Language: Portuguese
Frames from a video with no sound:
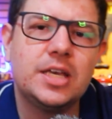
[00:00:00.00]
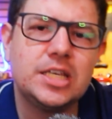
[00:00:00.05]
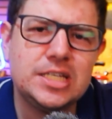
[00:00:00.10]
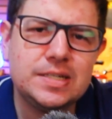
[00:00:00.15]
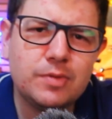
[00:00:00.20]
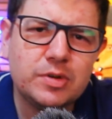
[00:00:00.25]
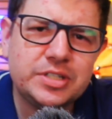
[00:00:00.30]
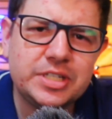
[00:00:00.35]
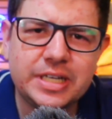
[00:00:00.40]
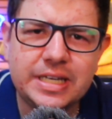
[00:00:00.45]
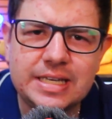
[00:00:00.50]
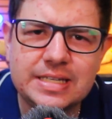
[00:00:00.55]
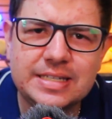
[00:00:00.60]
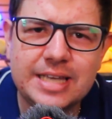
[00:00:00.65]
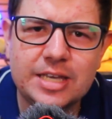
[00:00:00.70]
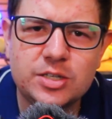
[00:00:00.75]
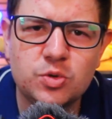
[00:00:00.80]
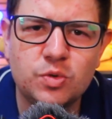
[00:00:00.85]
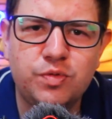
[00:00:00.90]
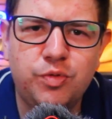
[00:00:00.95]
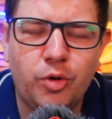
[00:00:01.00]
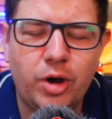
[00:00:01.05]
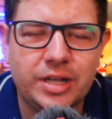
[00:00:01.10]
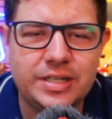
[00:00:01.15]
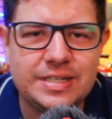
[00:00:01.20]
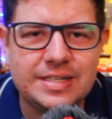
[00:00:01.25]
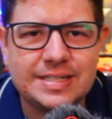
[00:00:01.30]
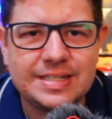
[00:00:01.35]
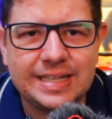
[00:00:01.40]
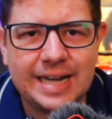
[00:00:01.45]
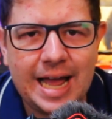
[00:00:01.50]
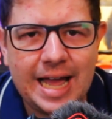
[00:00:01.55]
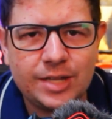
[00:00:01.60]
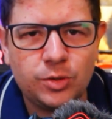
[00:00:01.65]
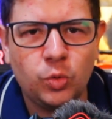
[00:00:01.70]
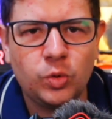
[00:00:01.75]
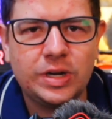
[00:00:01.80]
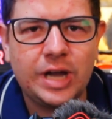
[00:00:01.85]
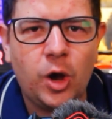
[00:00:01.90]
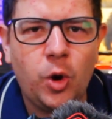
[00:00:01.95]
Se você quisesse um fora de
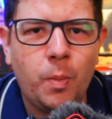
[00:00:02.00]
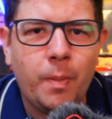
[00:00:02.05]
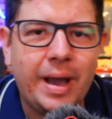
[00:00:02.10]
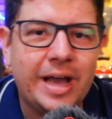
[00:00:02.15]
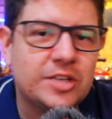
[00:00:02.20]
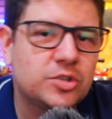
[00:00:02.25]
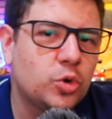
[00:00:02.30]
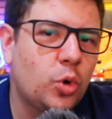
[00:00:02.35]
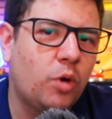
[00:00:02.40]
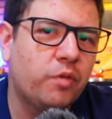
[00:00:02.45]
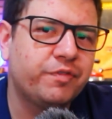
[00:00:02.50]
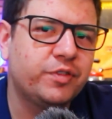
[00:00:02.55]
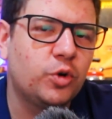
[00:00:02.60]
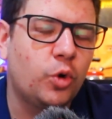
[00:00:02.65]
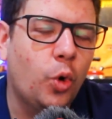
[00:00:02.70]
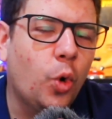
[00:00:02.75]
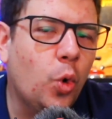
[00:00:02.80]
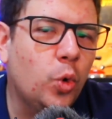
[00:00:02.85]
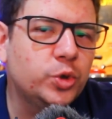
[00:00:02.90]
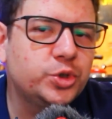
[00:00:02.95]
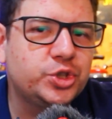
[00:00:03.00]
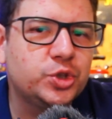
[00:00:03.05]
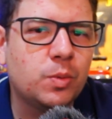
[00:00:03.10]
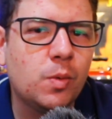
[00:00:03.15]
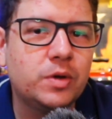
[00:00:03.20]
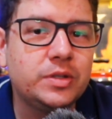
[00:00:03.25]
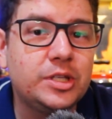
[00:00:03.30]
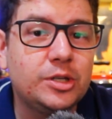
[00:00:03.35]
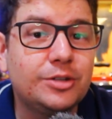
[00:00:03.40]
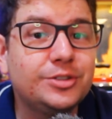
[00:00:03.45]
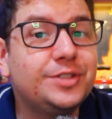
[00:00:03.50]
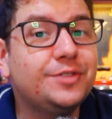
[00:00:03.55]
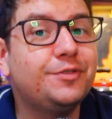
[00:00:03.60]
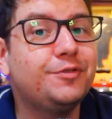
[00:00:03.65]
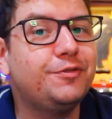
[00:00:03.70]
estrada, um carro mais off-road, um modelo de